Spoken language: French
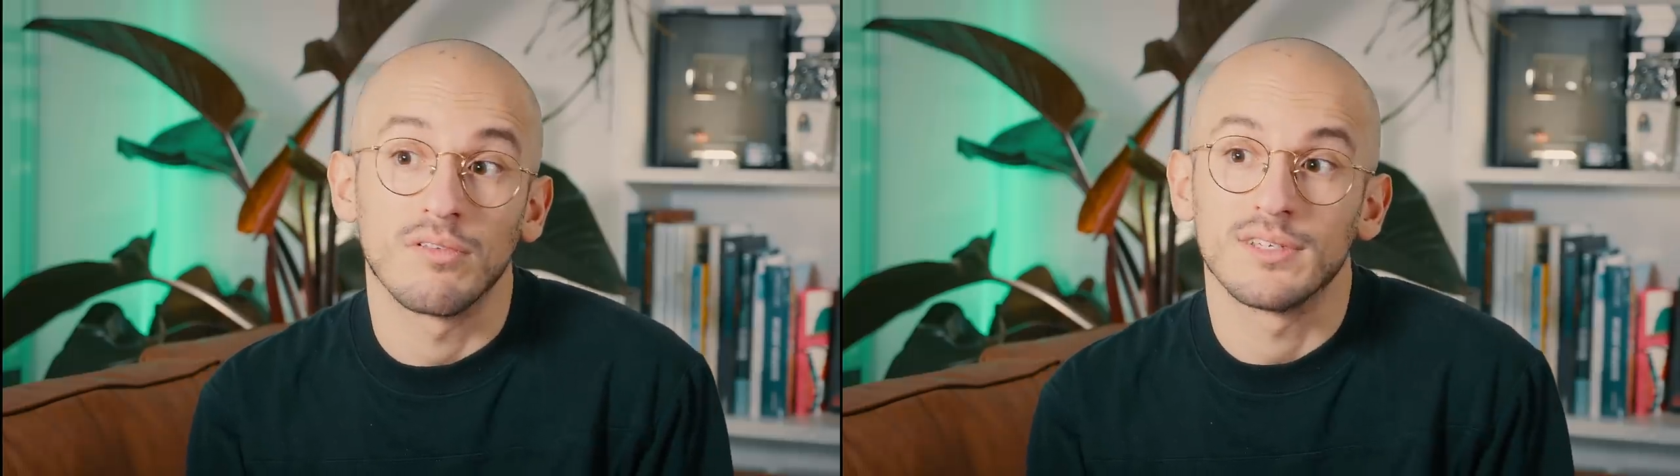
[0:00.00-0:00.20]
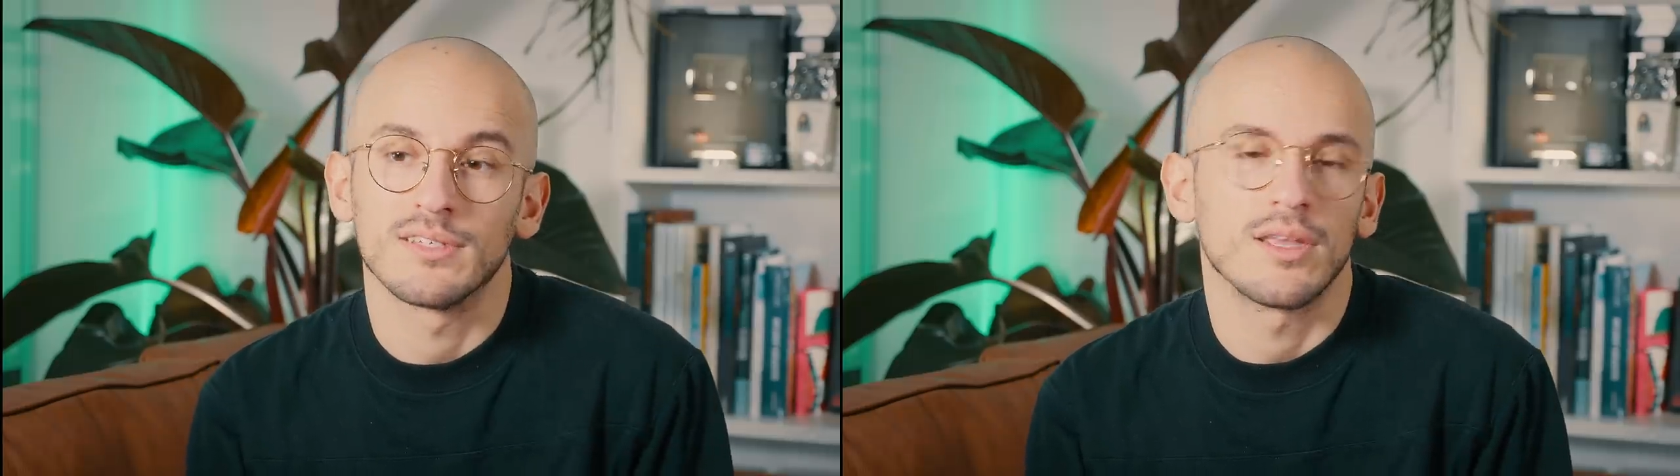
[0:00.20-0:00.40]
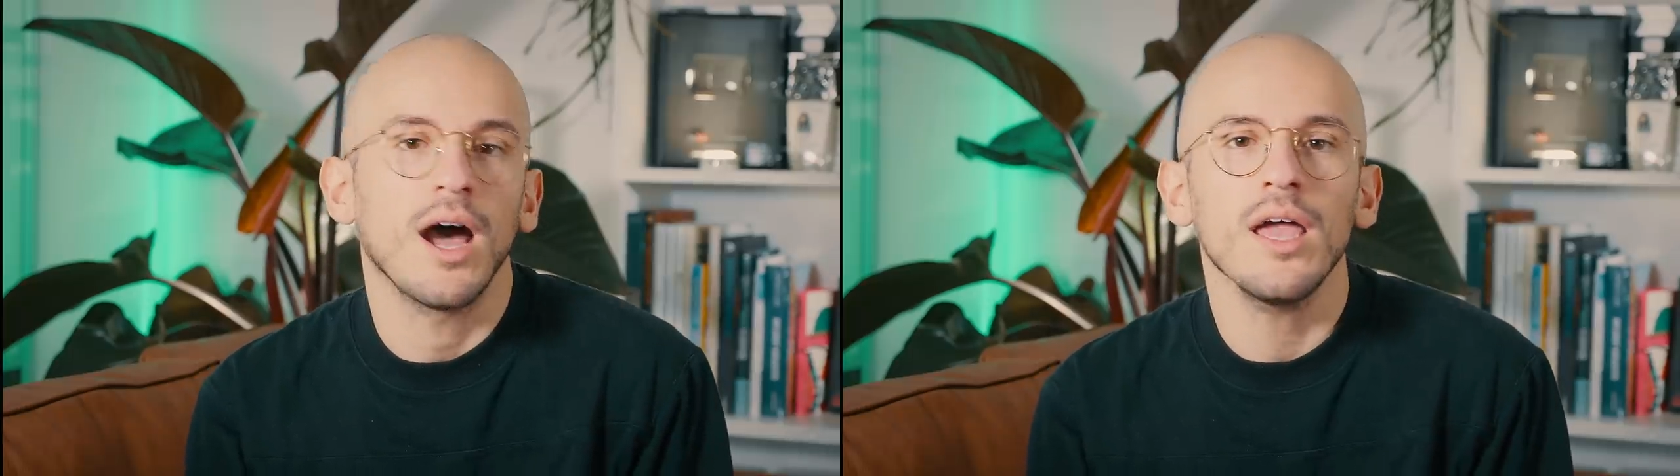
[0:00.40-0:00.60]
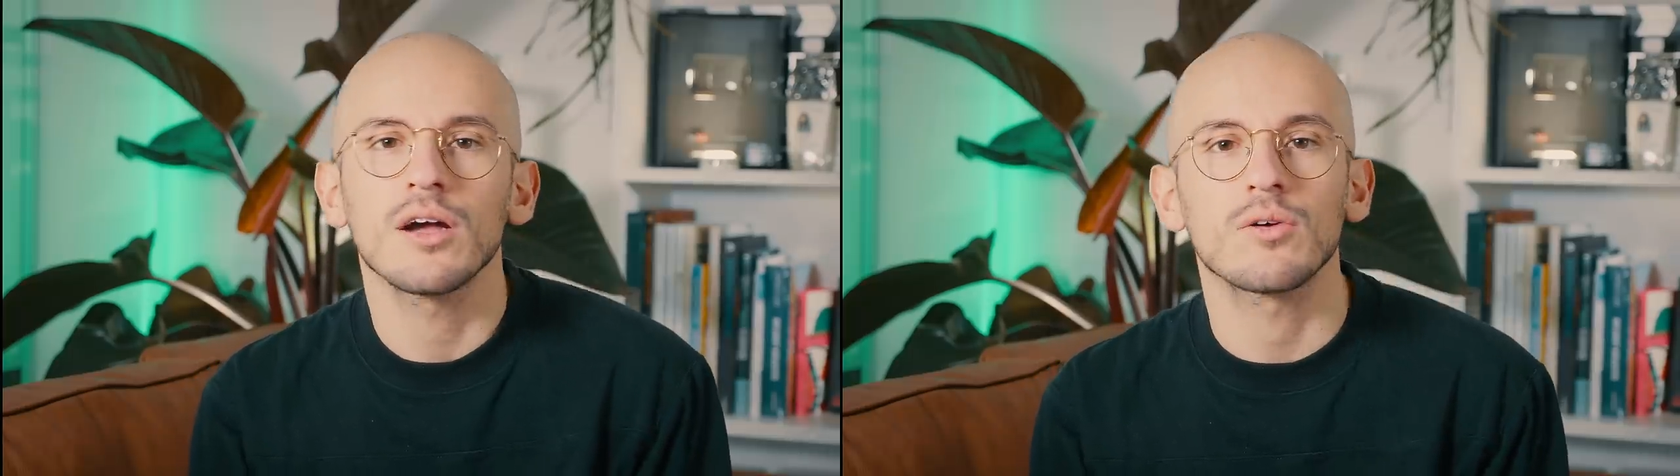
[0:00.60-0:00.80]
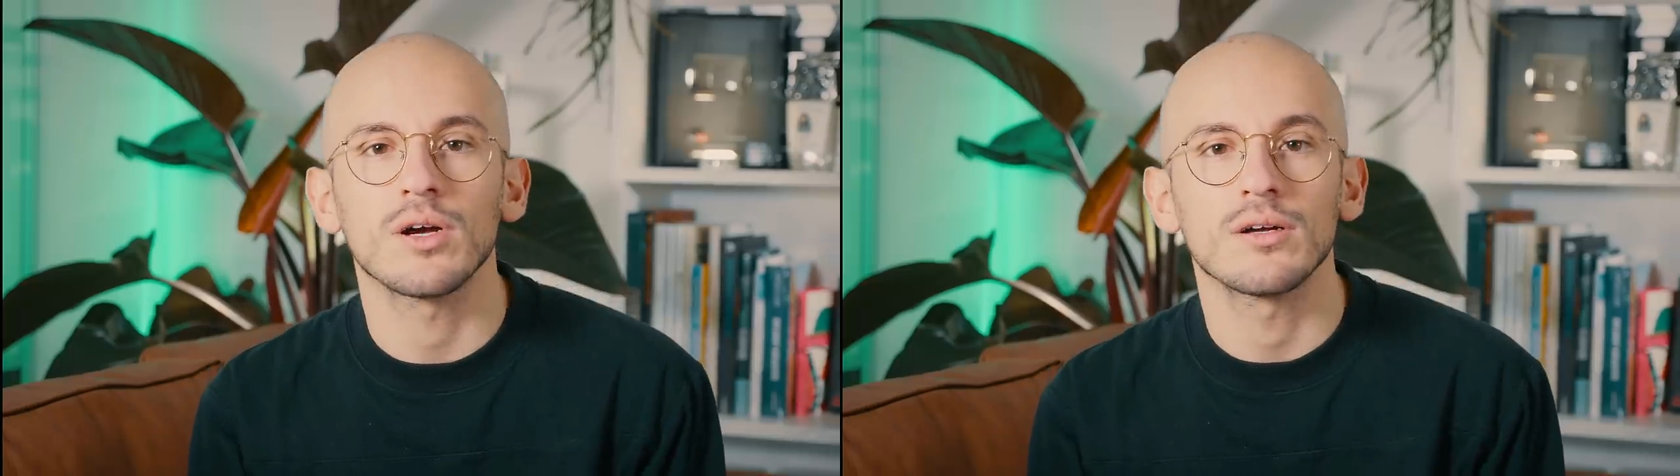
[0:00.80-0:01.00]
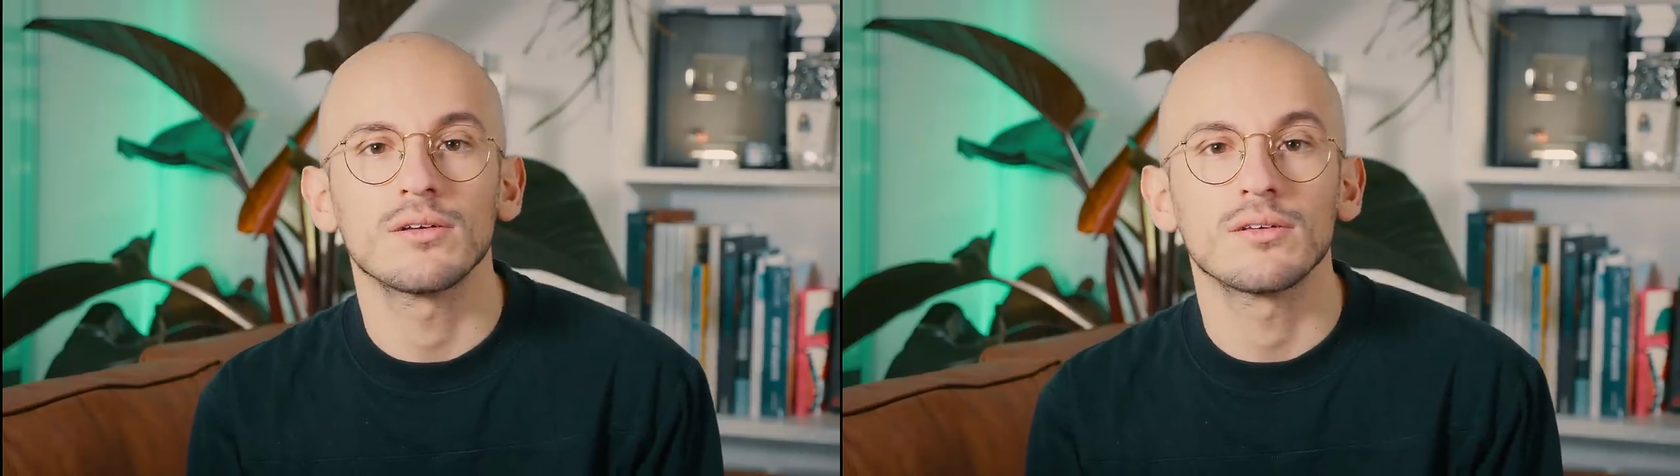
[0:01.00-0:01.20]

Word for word: fait, ça sert à rien, quoi.